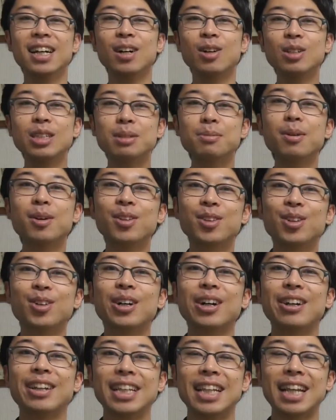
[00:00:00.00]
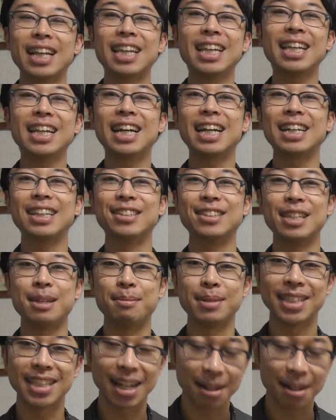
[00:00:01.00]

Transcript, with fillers: 本日も動画をご覧いただきありがとうございまし